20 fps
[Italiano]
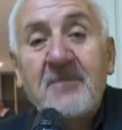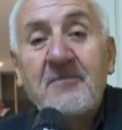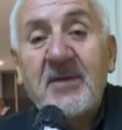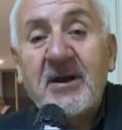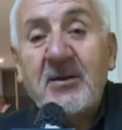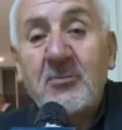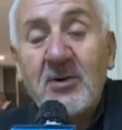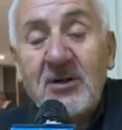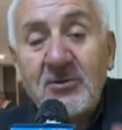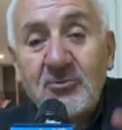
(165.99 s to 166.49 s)

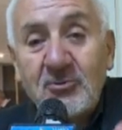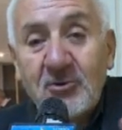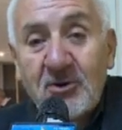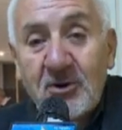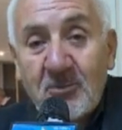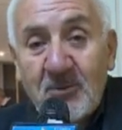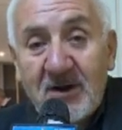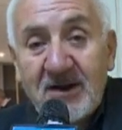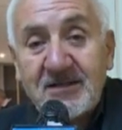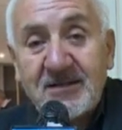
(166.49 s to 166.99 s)
Per quanto
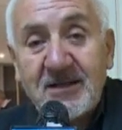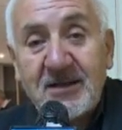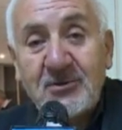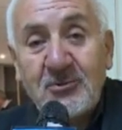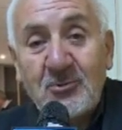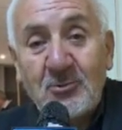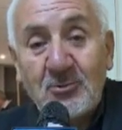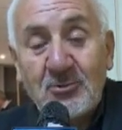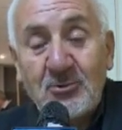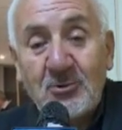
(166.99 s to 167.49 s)
riguarda e
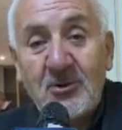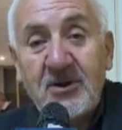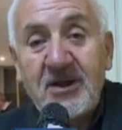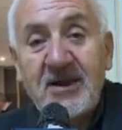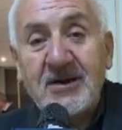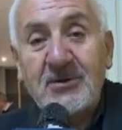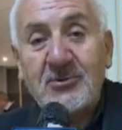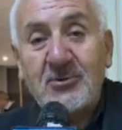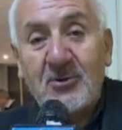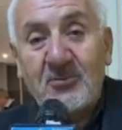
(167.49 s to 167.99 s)
chiudo
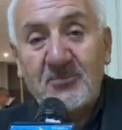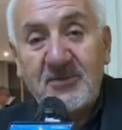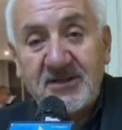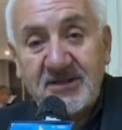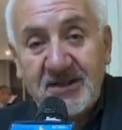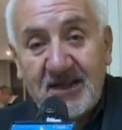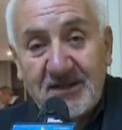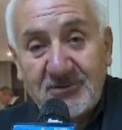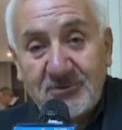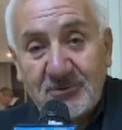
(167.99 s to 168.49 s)
il
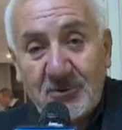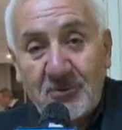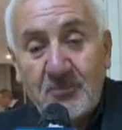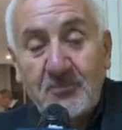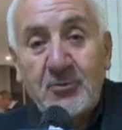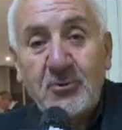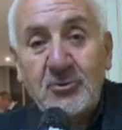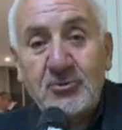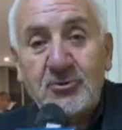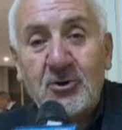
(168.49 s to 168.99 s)
comitato,
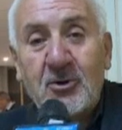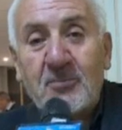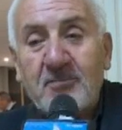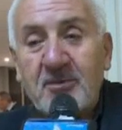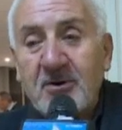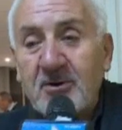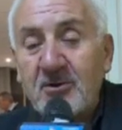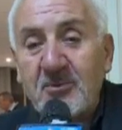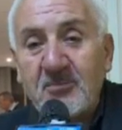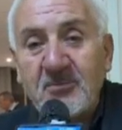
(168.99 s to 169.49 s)

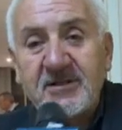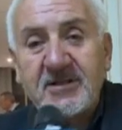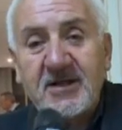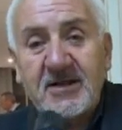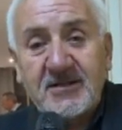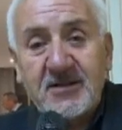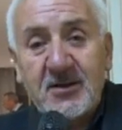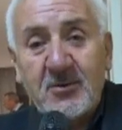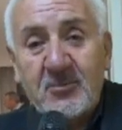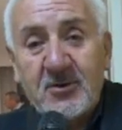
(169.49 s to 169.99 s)
purtroppo il
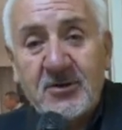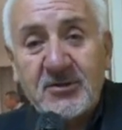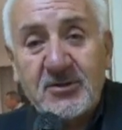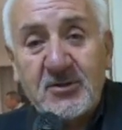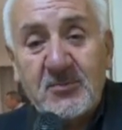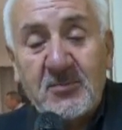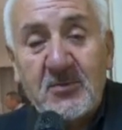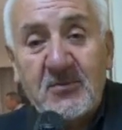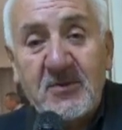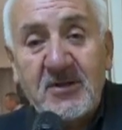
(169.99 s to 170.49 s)
comitato in
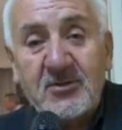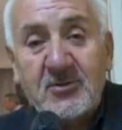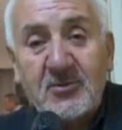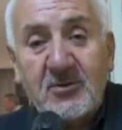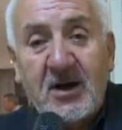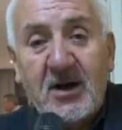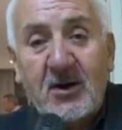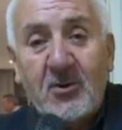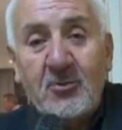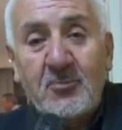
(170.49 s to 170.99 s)
questo
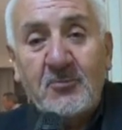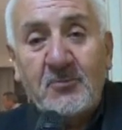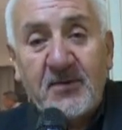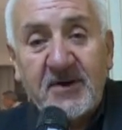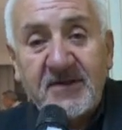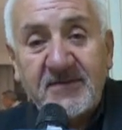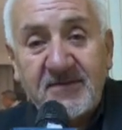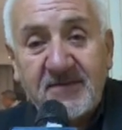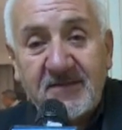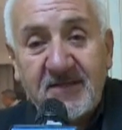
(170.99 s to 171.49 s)
momento ha un
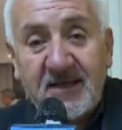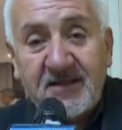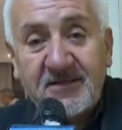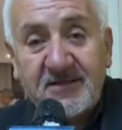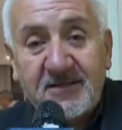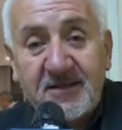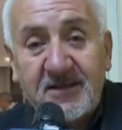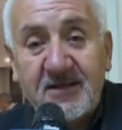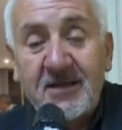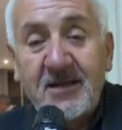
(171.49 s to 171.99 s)

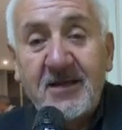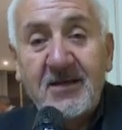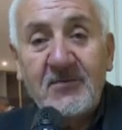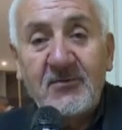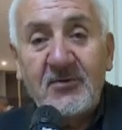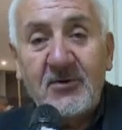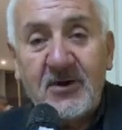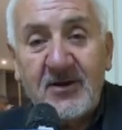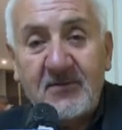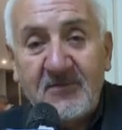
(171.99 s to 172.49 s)
presidente,
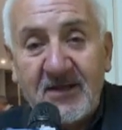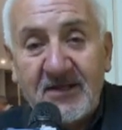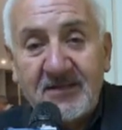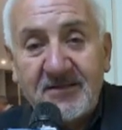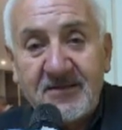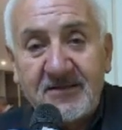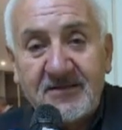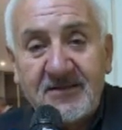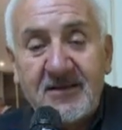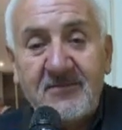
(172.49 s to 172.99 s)

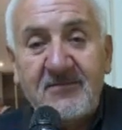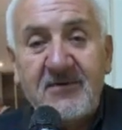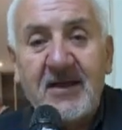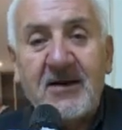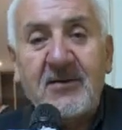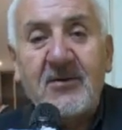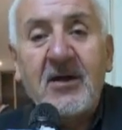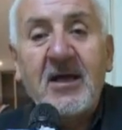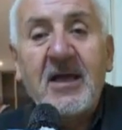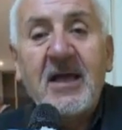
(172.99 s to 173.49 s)
Fioravante
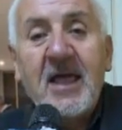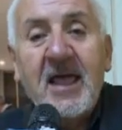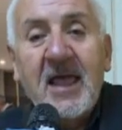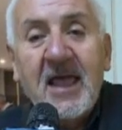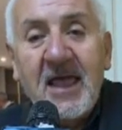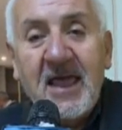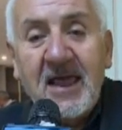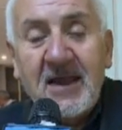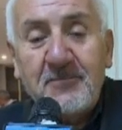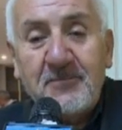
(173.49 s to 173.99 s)
Schiavello,
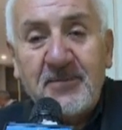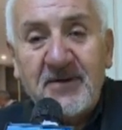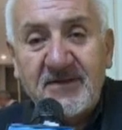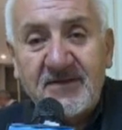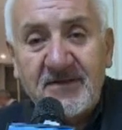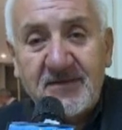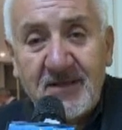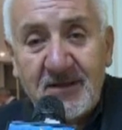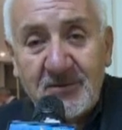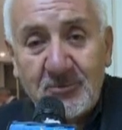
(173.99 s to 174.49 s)
e il
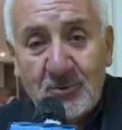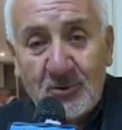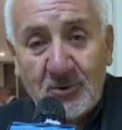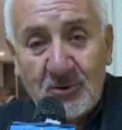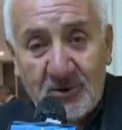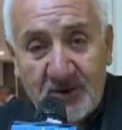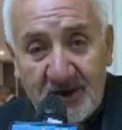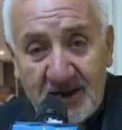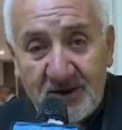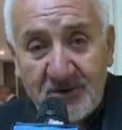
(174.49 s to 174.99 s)
presidente
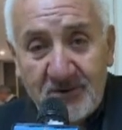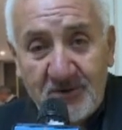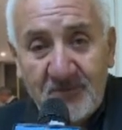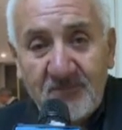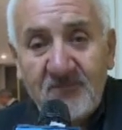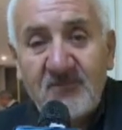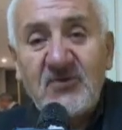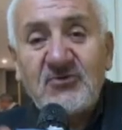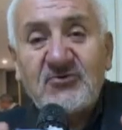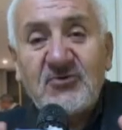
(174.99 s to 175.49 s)

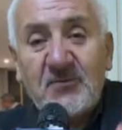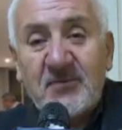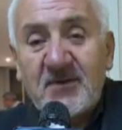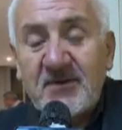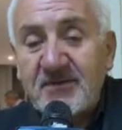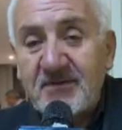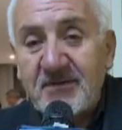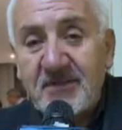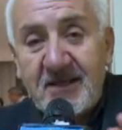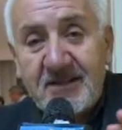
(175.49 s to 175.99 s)
onorario.
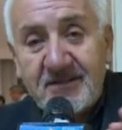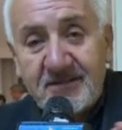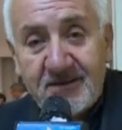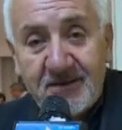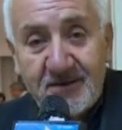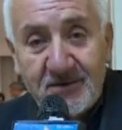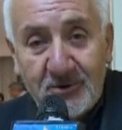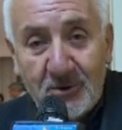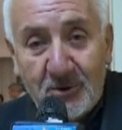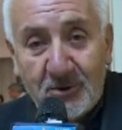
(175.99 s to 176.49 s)

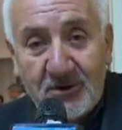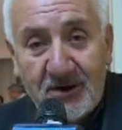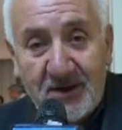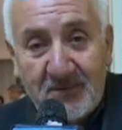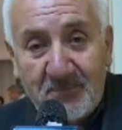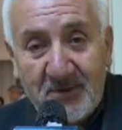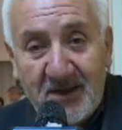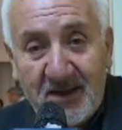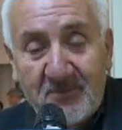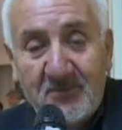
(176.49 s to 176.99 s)
Vicepresidenti non ne
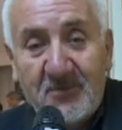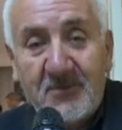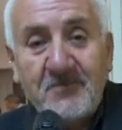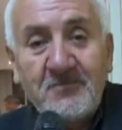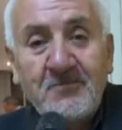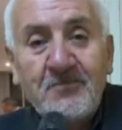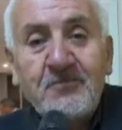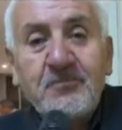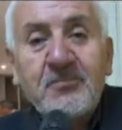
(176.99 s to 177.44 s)
abbiamo.